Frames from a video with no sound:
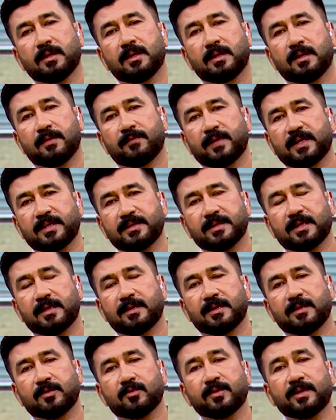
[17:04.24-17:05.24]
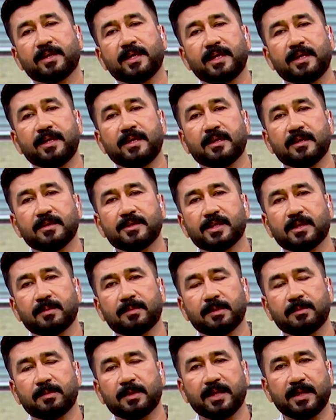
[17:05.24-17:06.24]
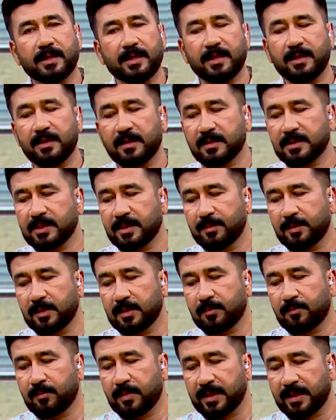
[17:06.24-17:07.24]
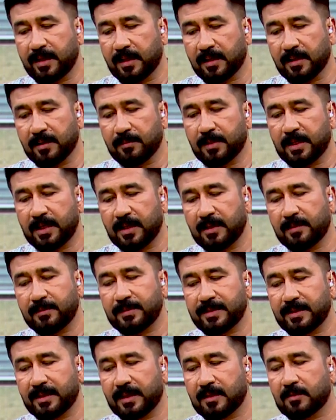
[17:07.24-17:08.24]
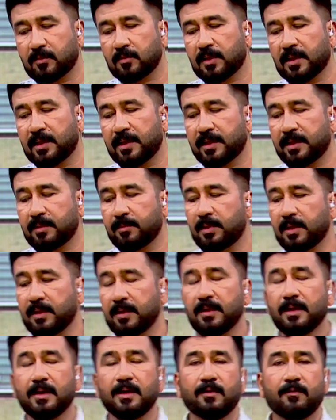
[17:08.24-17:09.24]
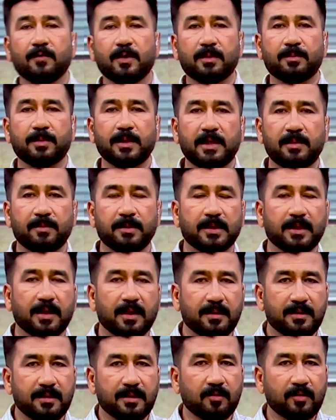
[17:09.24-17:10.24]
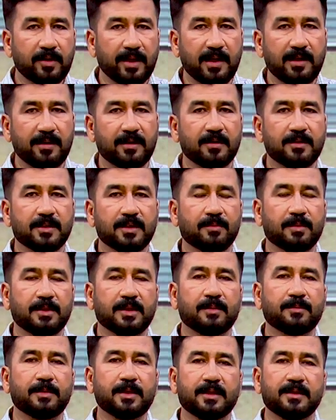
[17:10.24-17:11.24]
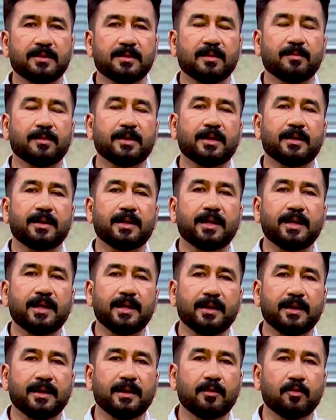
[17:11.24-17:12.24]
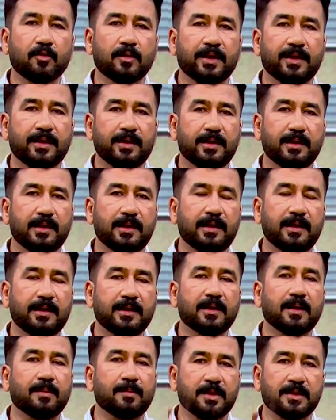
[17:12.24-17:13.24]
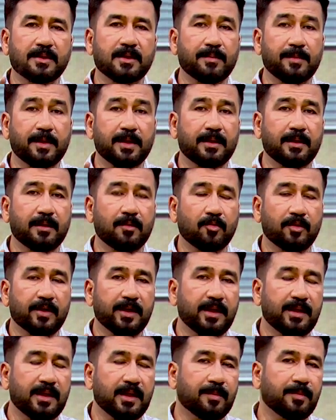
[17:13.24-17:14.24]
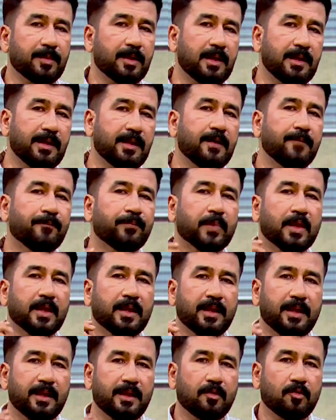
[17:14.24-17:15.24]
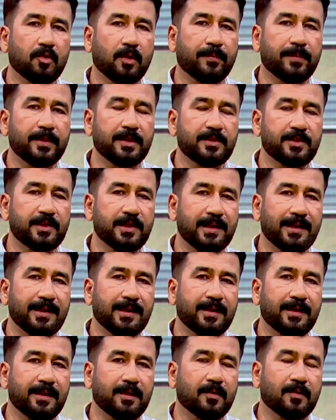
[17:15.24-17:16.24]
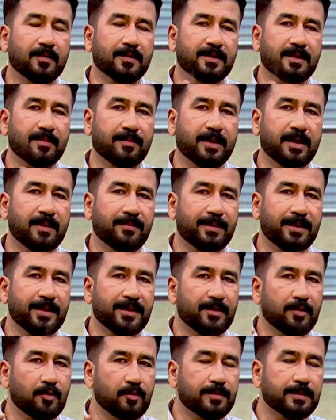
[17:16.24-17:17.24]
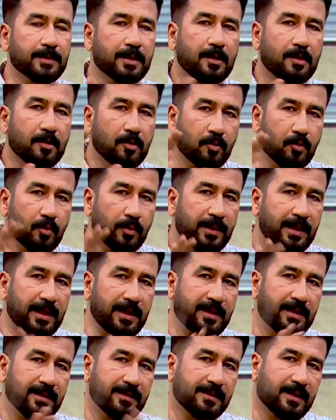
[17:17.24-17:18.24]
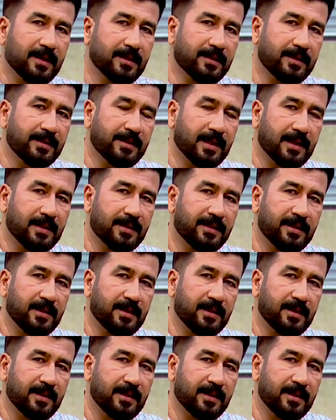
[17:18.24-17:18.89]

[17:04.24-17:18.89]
इफेक्ट चल रहा है तो केरी का शरबत बनाएं केरी का शरबत अब बना बनाना भी सिखा दूंगा लेकिन मैं वर्बली बता देता हूँ केरी का शरबत आपने किस तरह बनाना है एक किलो केरी ले लें कम अज़ कम एक किलो केरी आपने ली केरी को अपने छील लेना और उसके बड़े बड़े क्यूब्स गुटली के साथ ही डाल देने